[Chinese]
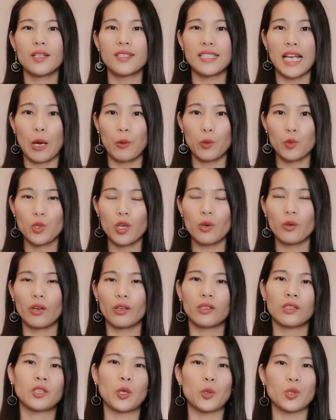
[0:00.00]
财务状
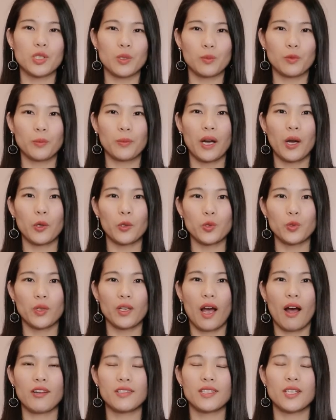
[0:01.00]
况和投资目标有
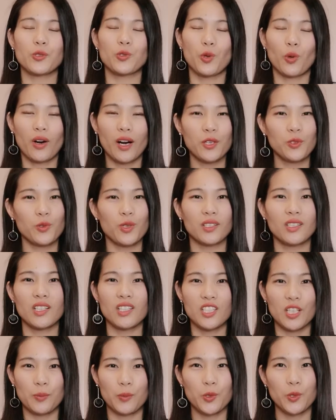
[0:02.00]
所了解，从而
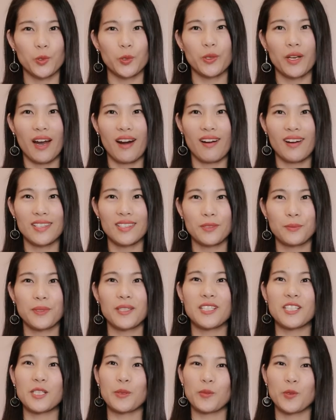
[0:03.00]
定什么时候用
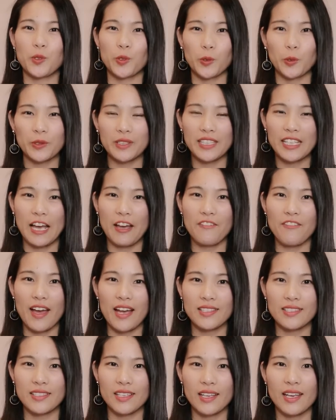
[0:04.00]
RSP，什么时候用
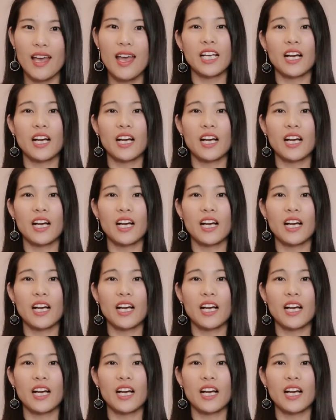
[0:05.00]
TFS。